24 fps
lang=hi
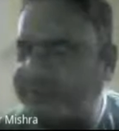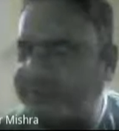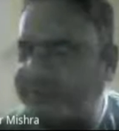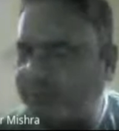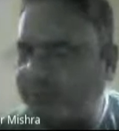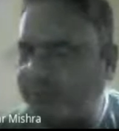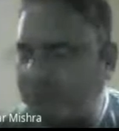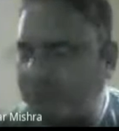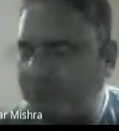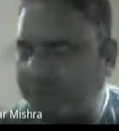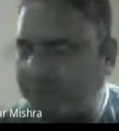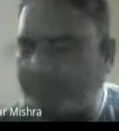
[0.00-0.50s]

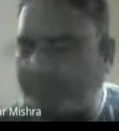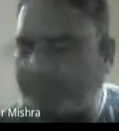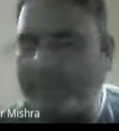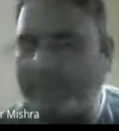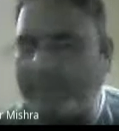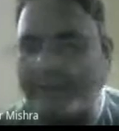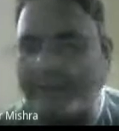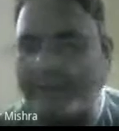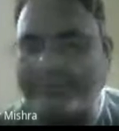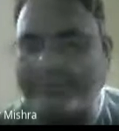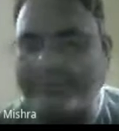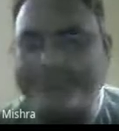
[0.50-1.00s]
पंक्तियां
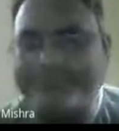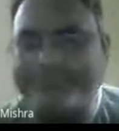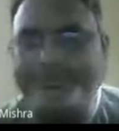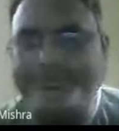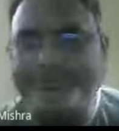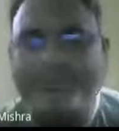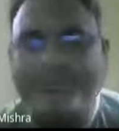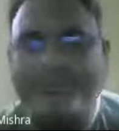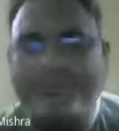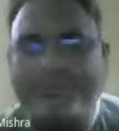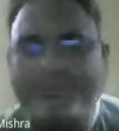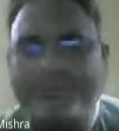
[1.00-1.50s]
देखिए
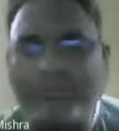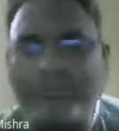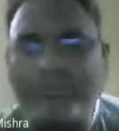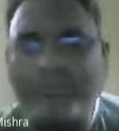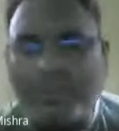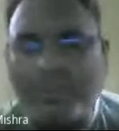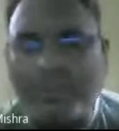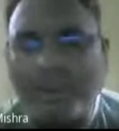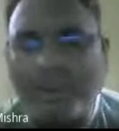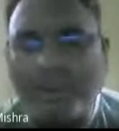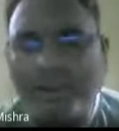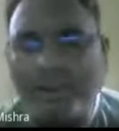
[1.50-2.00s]

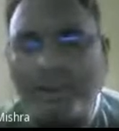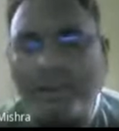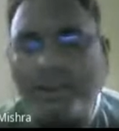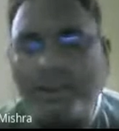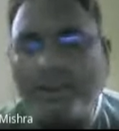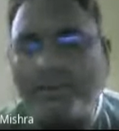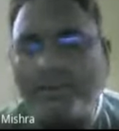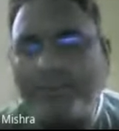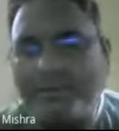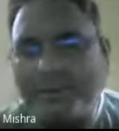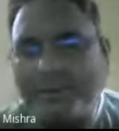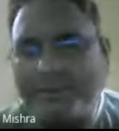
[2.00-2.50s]

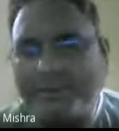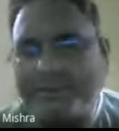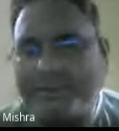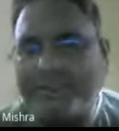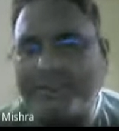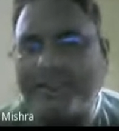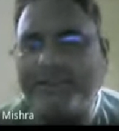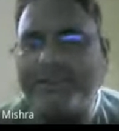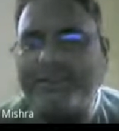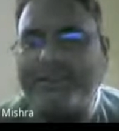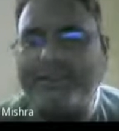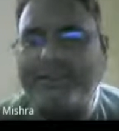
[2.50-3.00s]
तू
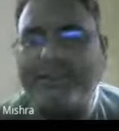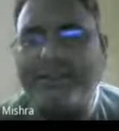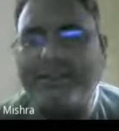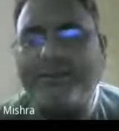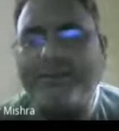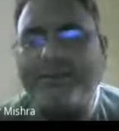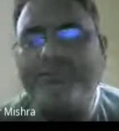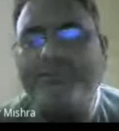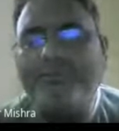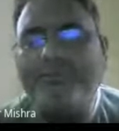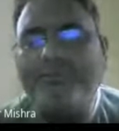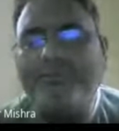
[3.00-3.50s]
दयालु
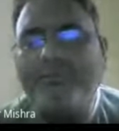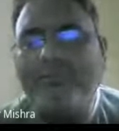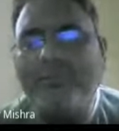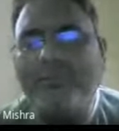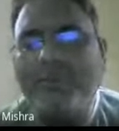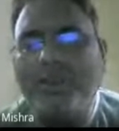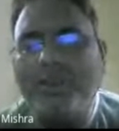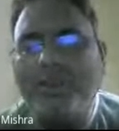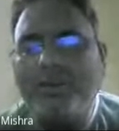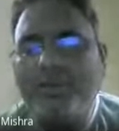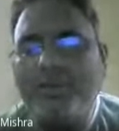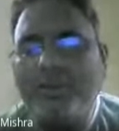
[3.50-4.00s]

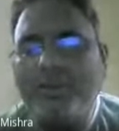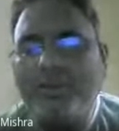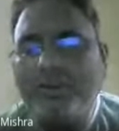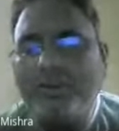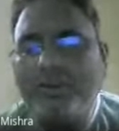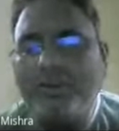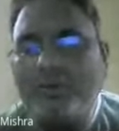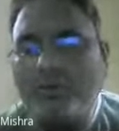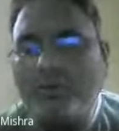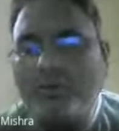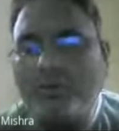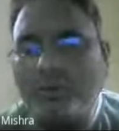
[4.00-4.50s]
दीन हों
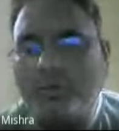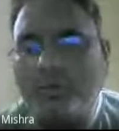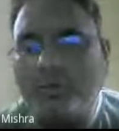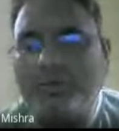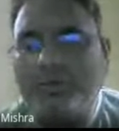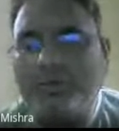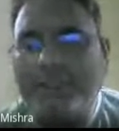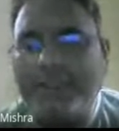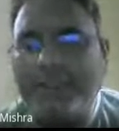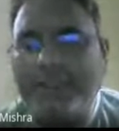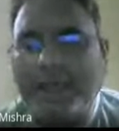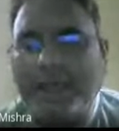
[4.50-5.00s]

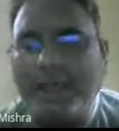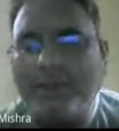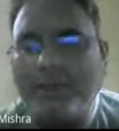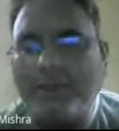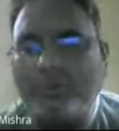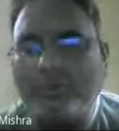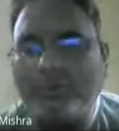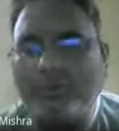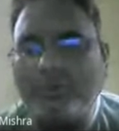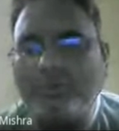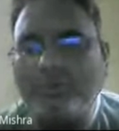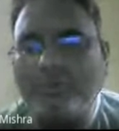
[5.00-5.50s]
हों मतलब
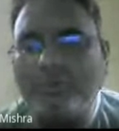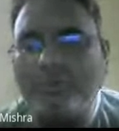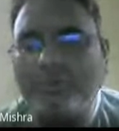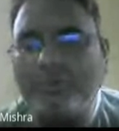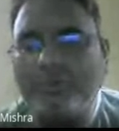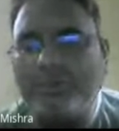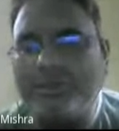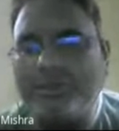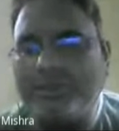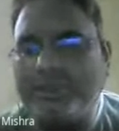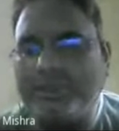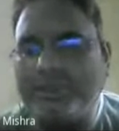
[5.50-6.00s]

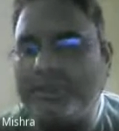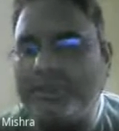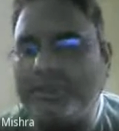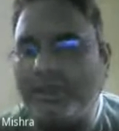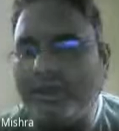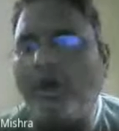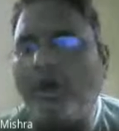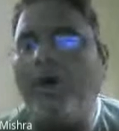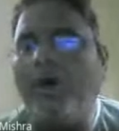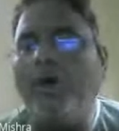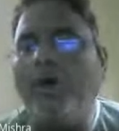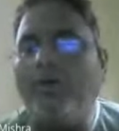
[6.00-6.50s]
मैं
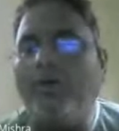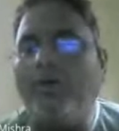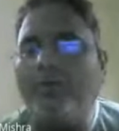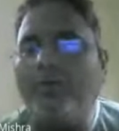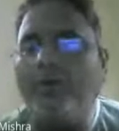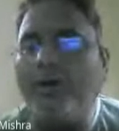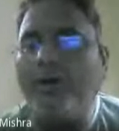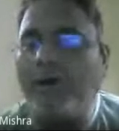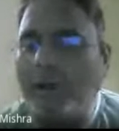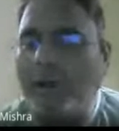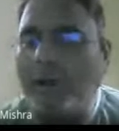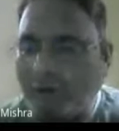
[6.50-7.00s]
मैं
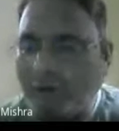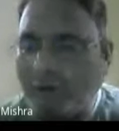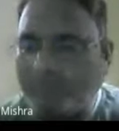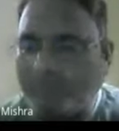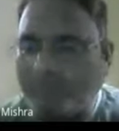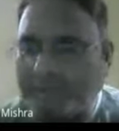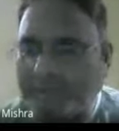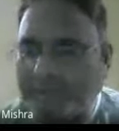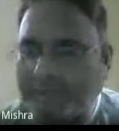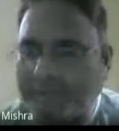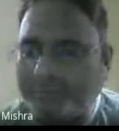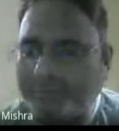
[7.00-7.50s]

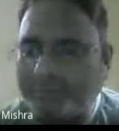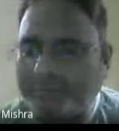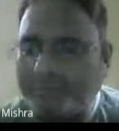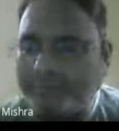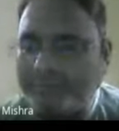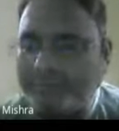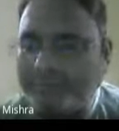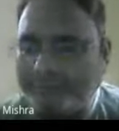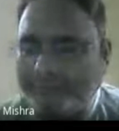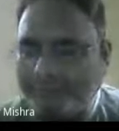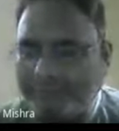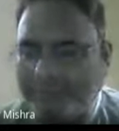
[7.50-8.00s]
कि
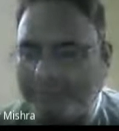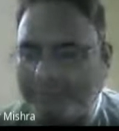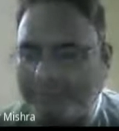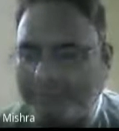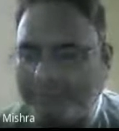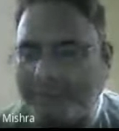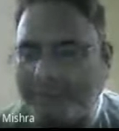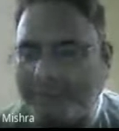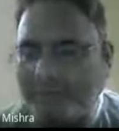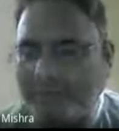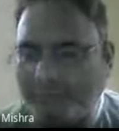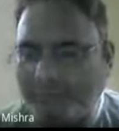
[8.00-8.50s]
तू
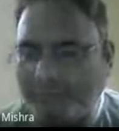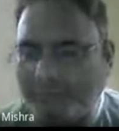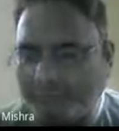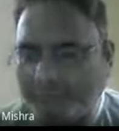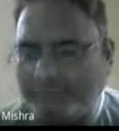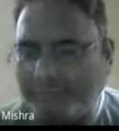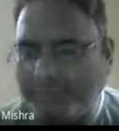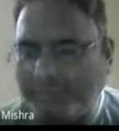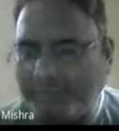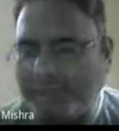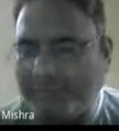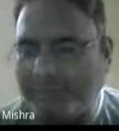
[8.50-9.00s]
दयालु तू
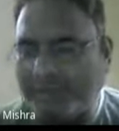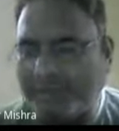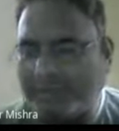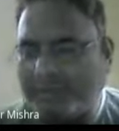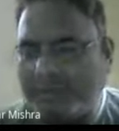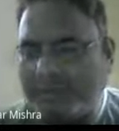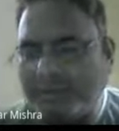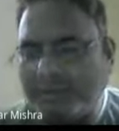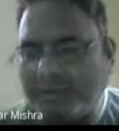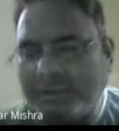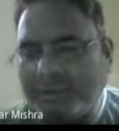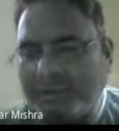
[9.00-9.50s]
किसके लिए
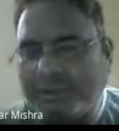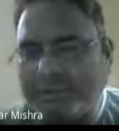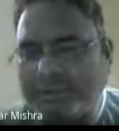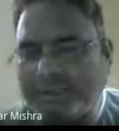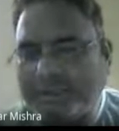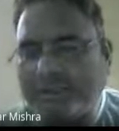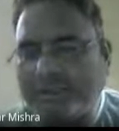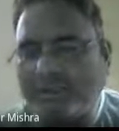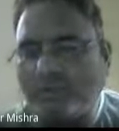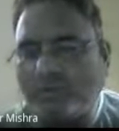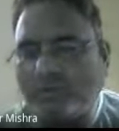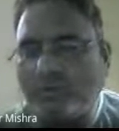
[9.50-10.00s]
कहा गया
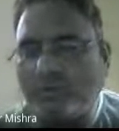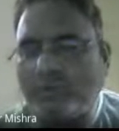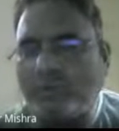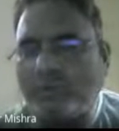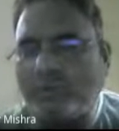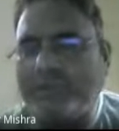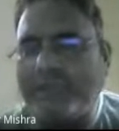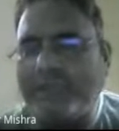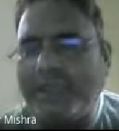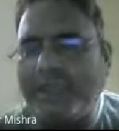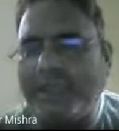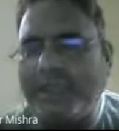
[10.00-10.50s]
भगवान
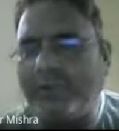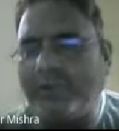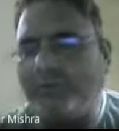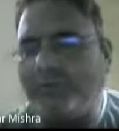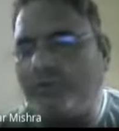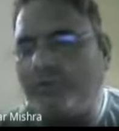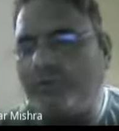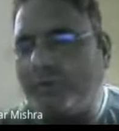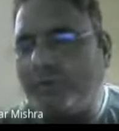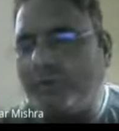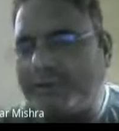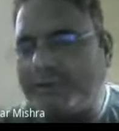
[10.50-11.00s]
श्री
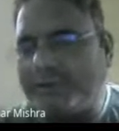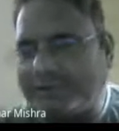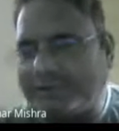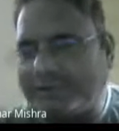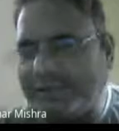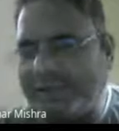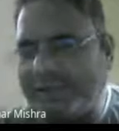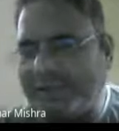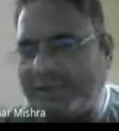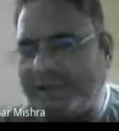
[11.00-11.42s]
रामचंद्र के लिए